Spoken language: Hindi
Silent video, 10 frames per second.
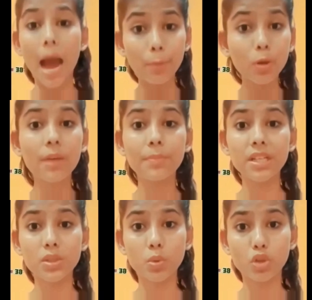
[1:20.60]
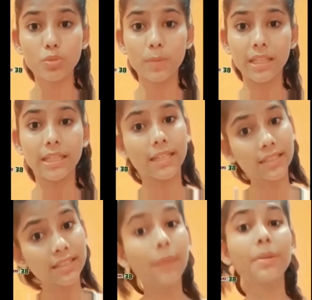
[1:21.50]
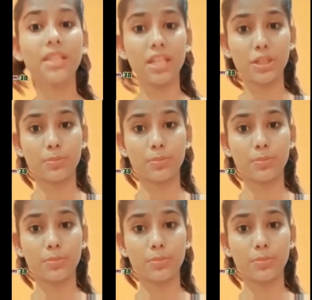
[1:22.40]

आप लोग अपनी सोच बदलिए तभी